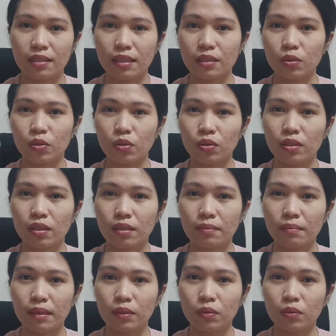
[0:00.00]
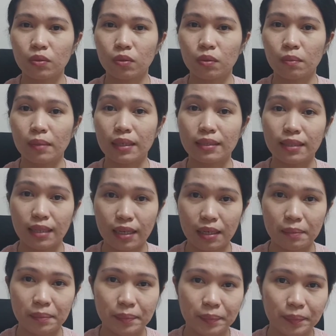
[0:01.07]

Tapos gusto ko din matutong mag-drive.